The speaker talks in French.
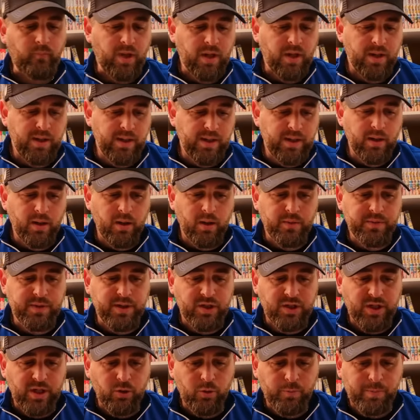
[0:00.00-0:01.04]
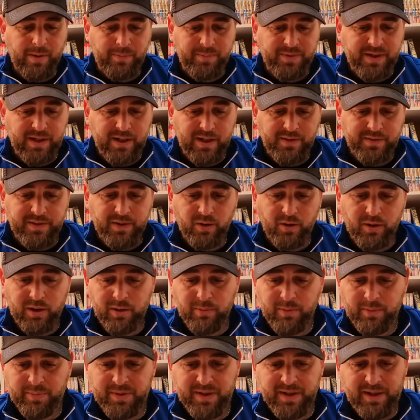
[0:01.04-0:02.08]
Et euh, déjà, le papier à l'intérieur et le
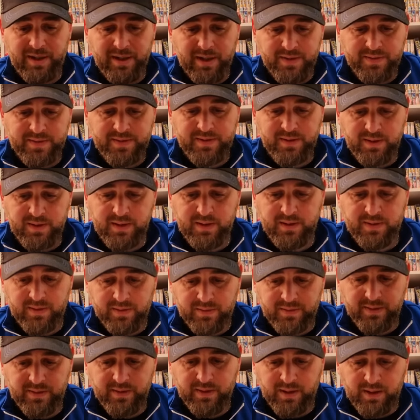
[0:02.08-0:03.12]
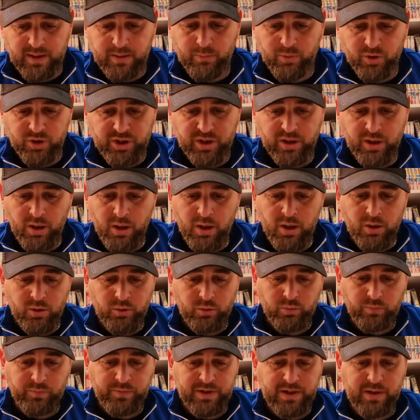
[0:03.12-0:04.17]
papier est glacé, etc. Moi, je,
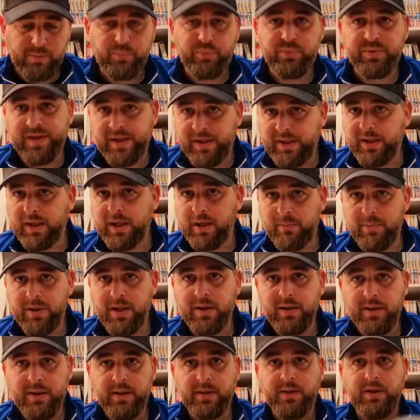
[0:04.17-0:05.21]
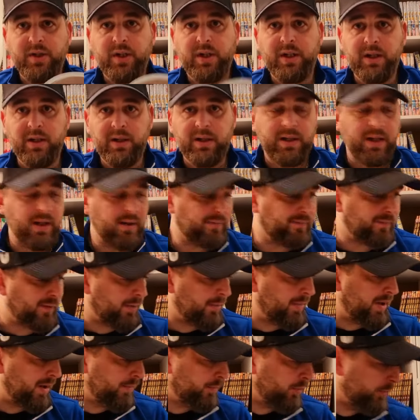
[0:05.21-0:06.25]
trouve qu'il est plus agréable à lire. Déjà, il, il, a un
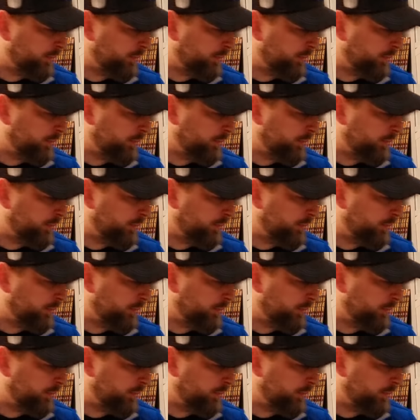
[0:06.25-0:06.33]
format un peu